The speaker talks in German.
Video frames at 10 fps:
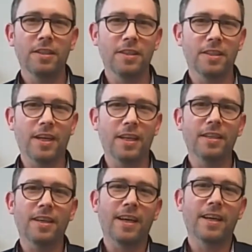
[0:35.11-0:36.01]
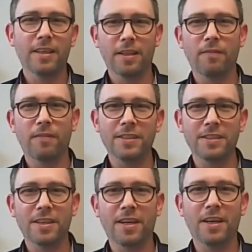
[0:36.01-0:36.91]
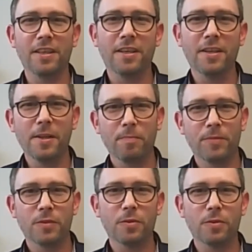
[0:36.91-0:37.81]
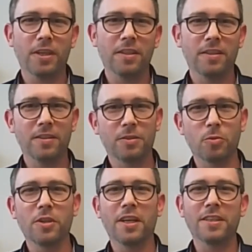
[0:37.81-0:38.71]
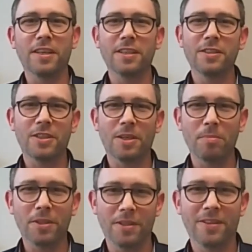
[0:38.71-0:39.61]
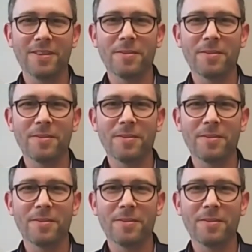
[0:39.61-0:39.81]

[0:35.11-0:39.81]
Die kennt eigentlich fast keiner, so ein sogenannter Hidden Champion.